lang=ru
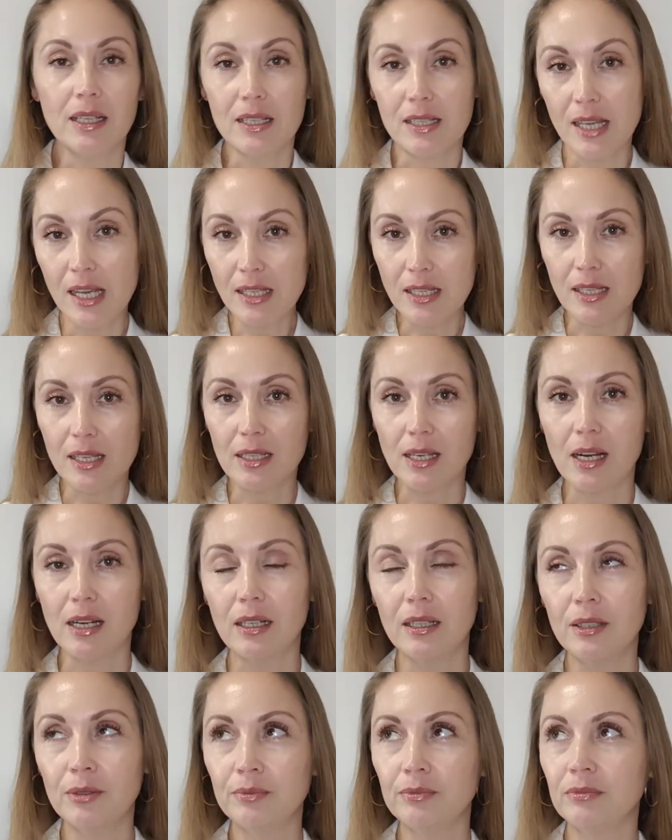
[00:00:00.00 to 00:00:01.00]
знаете, здесь
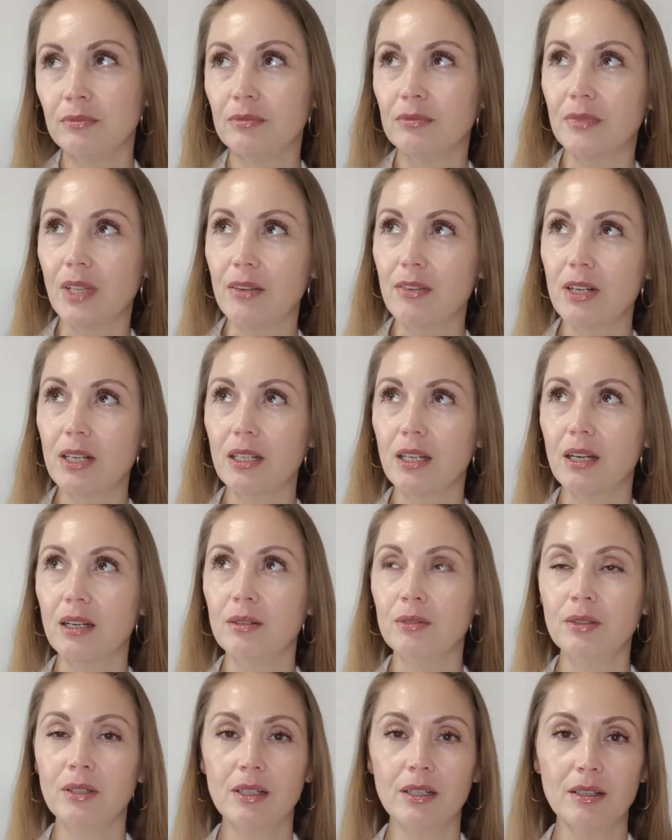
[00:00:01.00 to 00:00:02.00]
как,
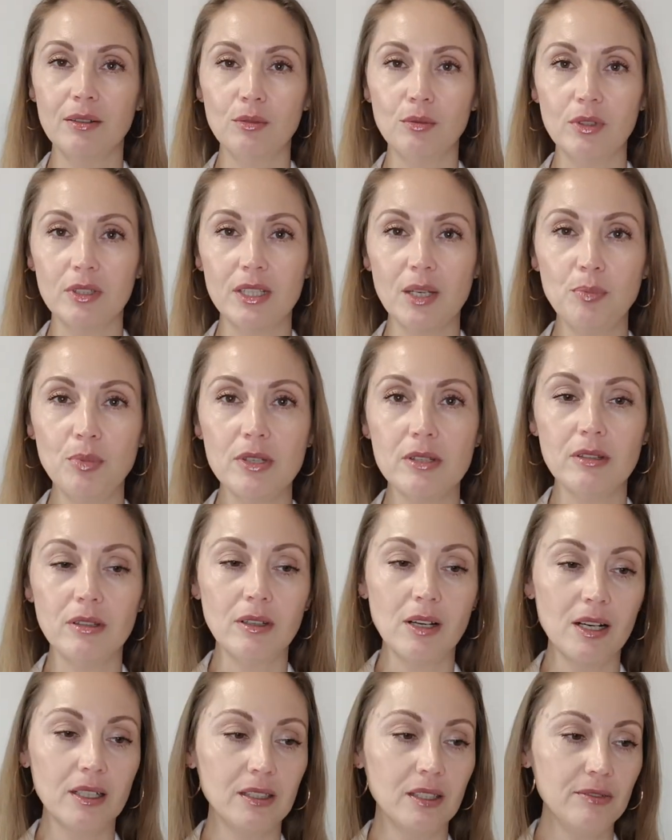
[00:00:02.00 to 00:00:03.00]
наверное,
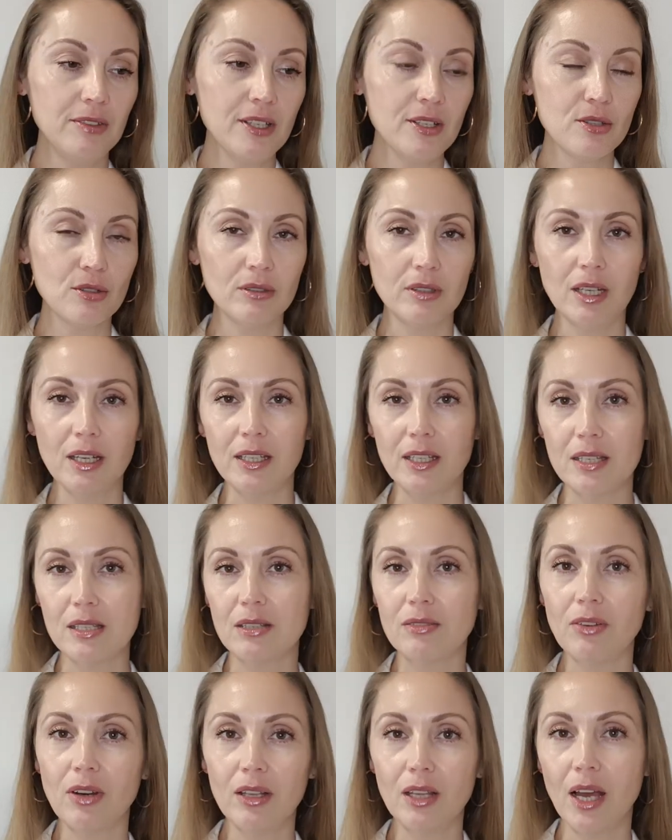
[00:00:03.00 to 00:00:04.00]
записывала как-то видео, да,
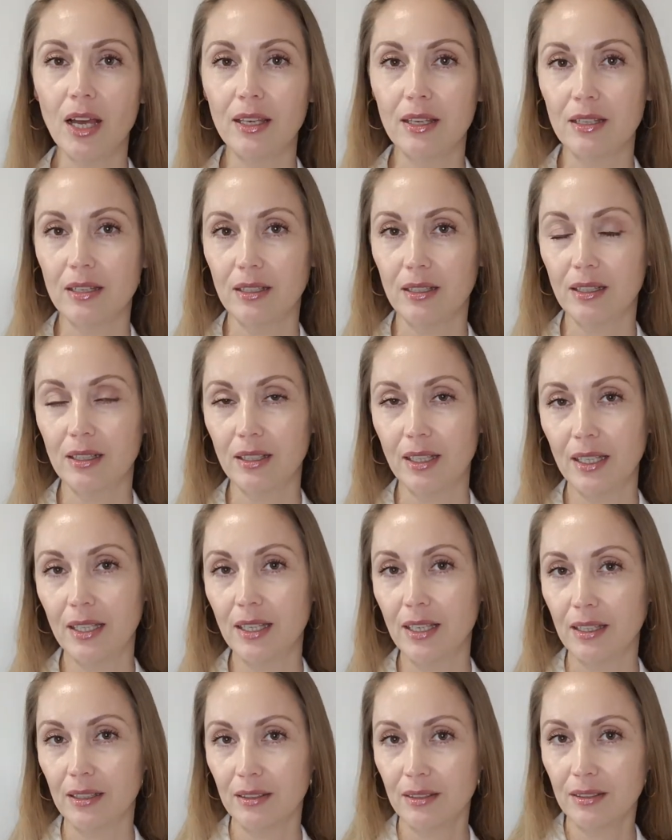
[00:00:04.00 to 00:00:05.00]
есть два лагеря,
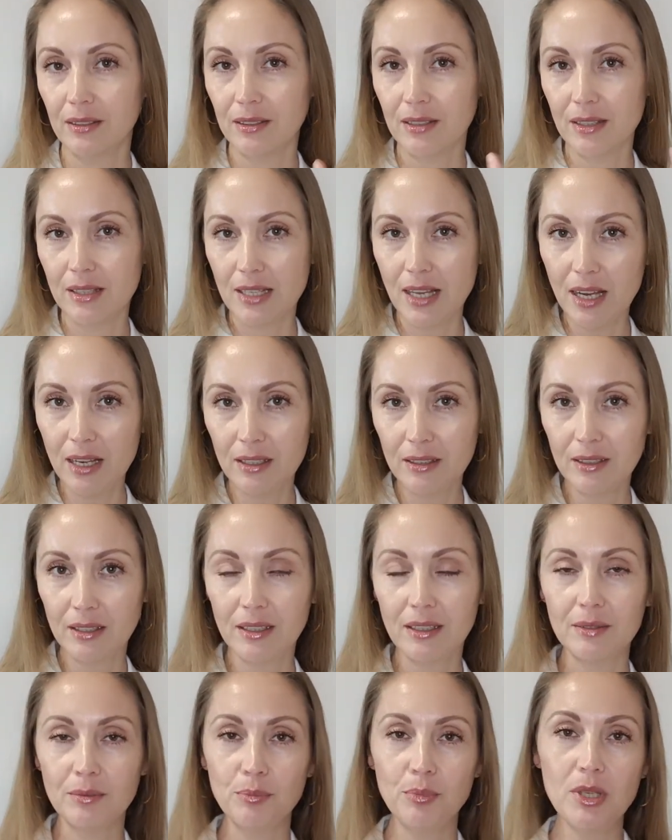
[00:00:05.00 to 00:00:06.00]
коллаген за
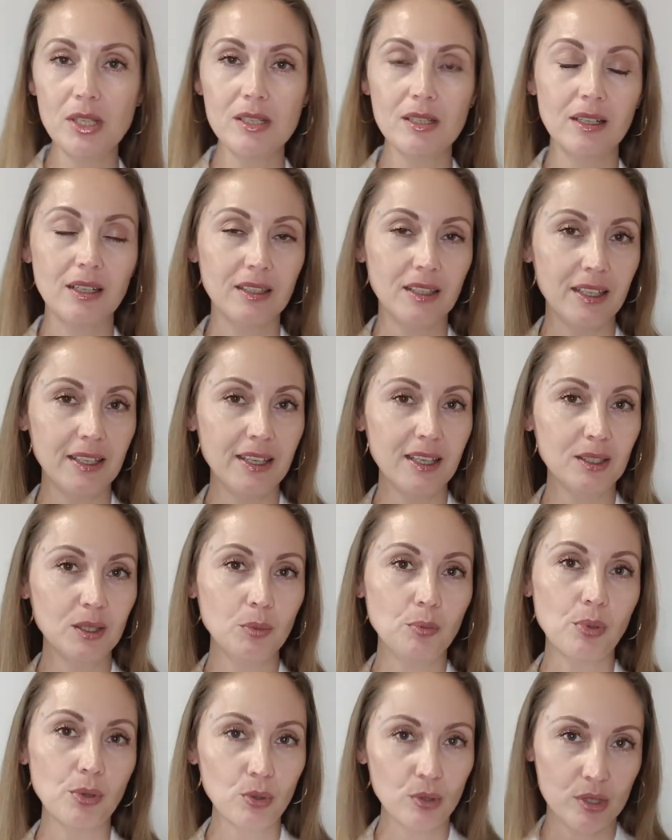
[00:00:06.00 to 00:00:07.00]
пить
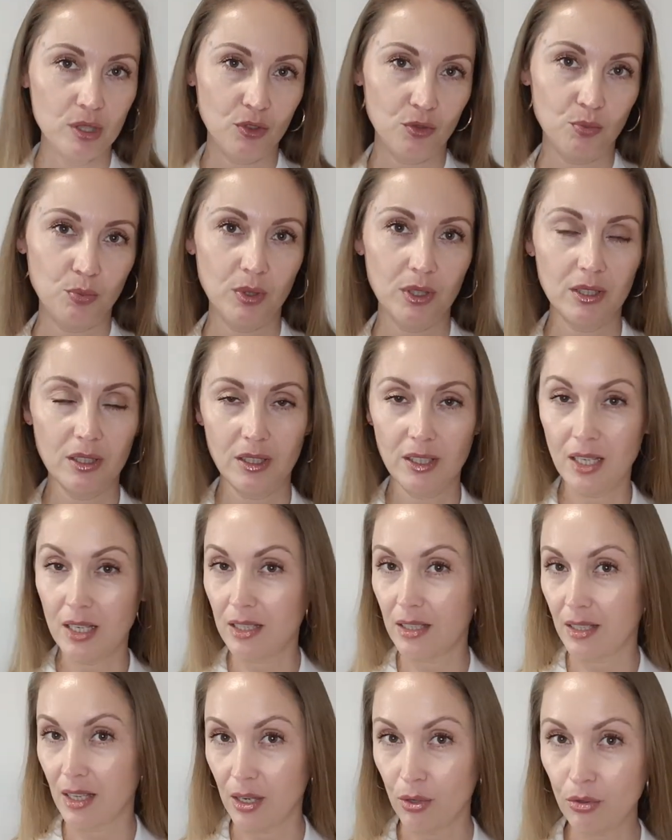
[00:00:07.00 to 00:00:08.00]
коллаген против пить.
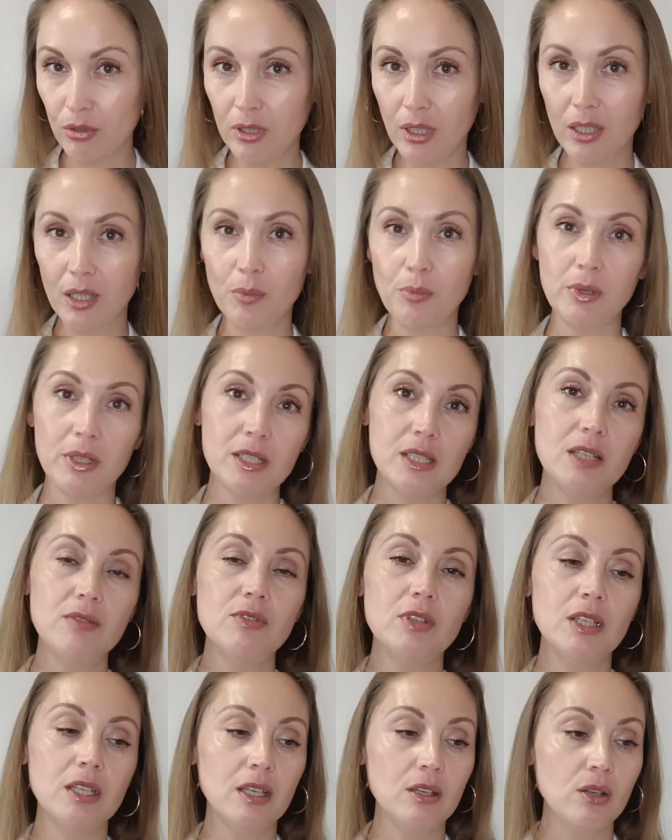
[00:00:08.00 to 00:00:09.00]
Есть сторонники,
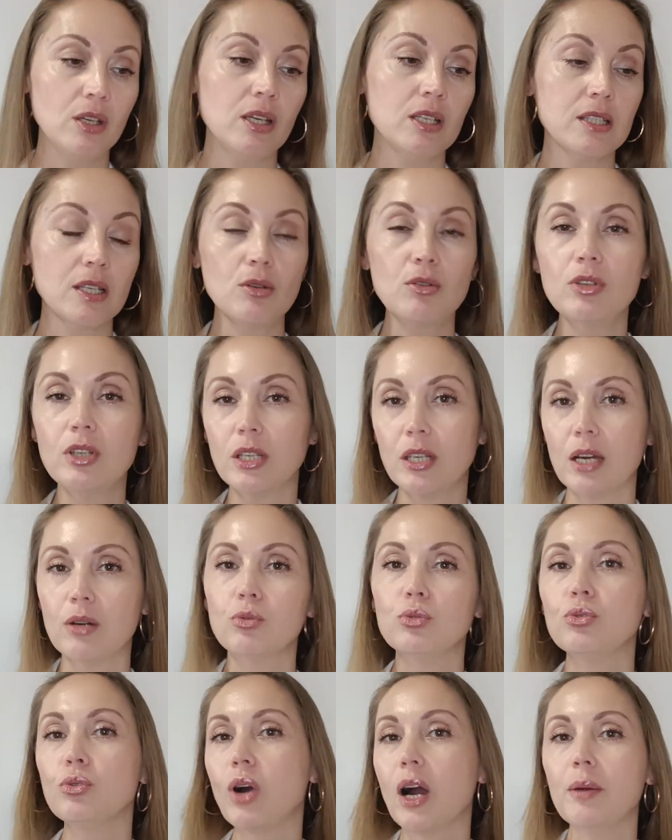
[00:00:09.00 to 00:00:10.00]
противники и сторонники
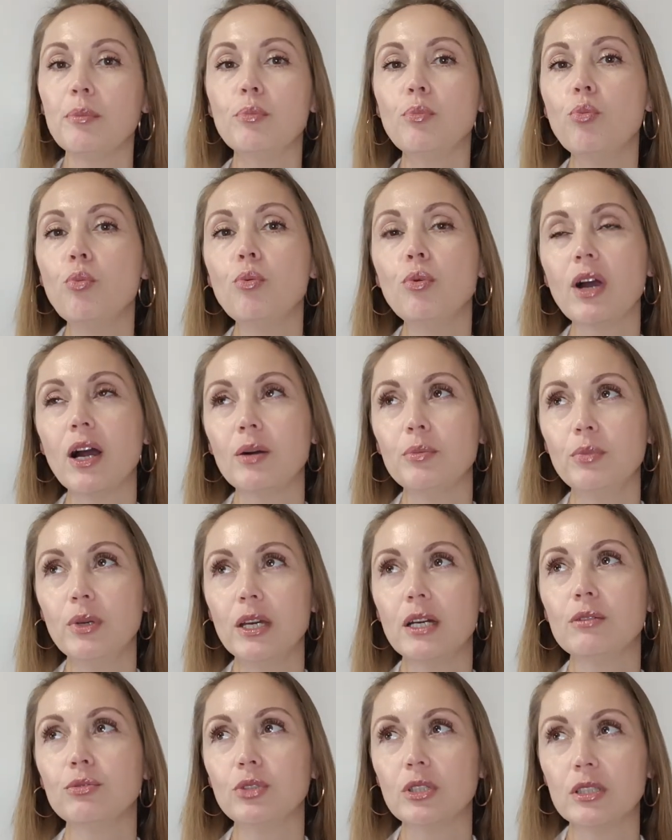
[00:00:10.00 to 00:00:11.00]
у
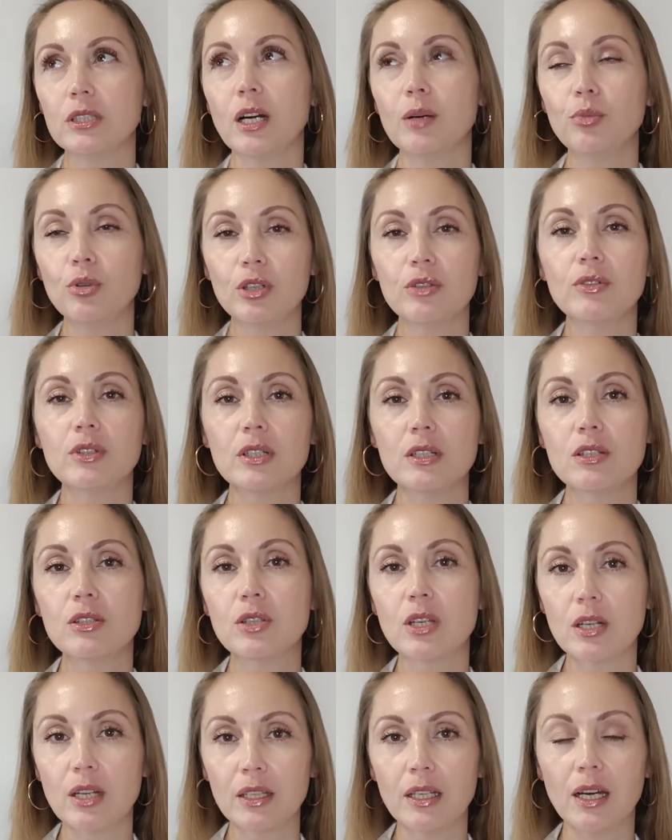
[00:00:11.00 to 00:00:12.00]
обеих вот этих обоих э,
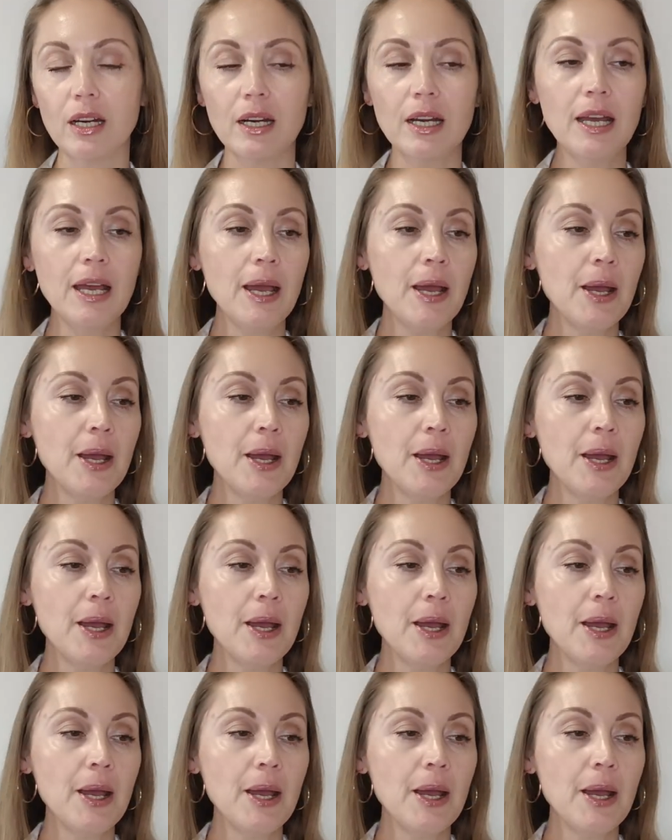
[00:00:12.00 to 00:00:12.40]
сторонах